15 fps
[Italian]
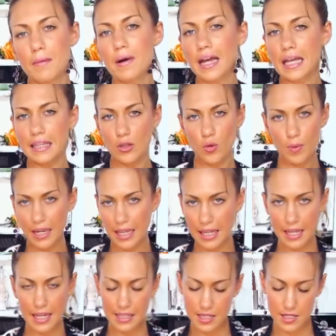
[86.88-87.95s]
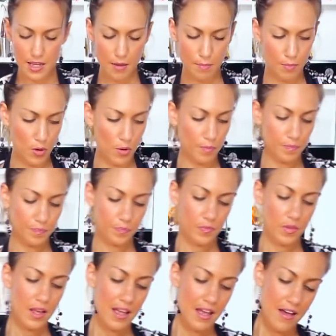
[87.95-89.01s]
amaretti o meringhe ad esempio.
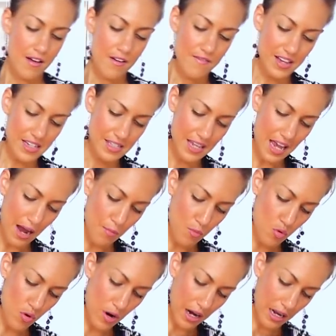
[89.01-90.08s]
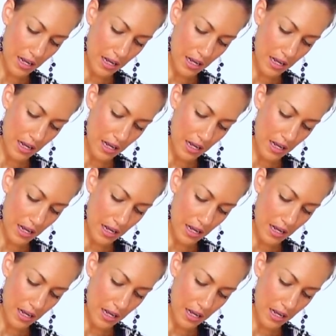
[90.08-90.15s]
Versiamo ora